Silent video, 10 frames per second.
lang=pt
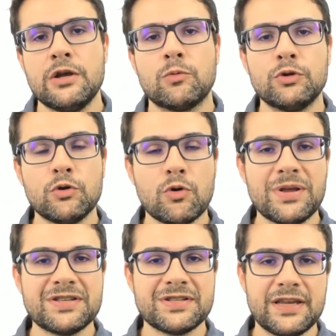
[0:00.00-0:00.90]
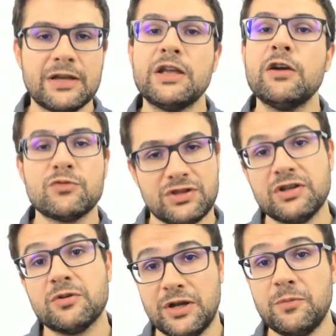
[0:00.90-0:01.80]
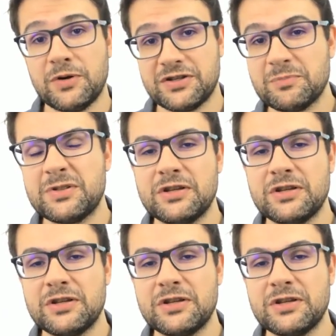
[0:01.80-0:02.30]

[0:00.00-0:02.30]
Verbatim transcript: Quando eu comecei, eu sigo, eu, por exemplo,